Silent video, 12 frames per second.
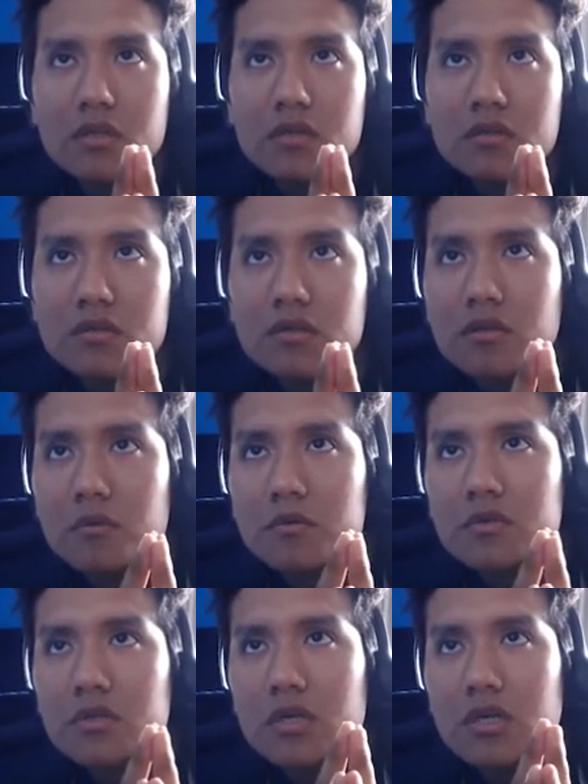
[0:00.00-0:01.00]
Ya tenemos
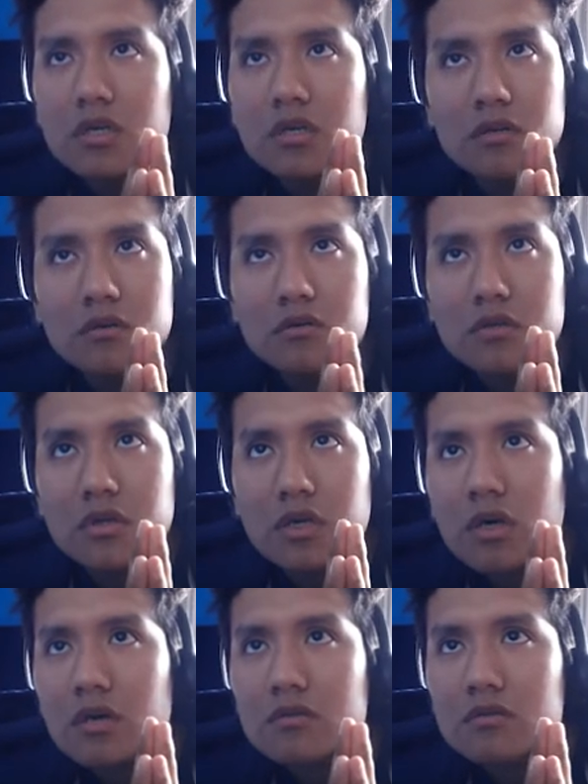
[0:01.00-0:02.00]
que nos
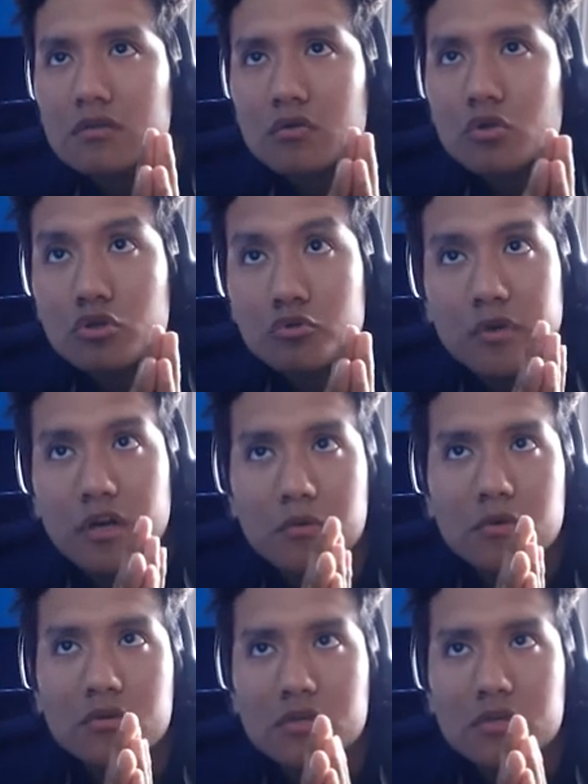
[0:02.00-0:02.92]
dan dos premios, en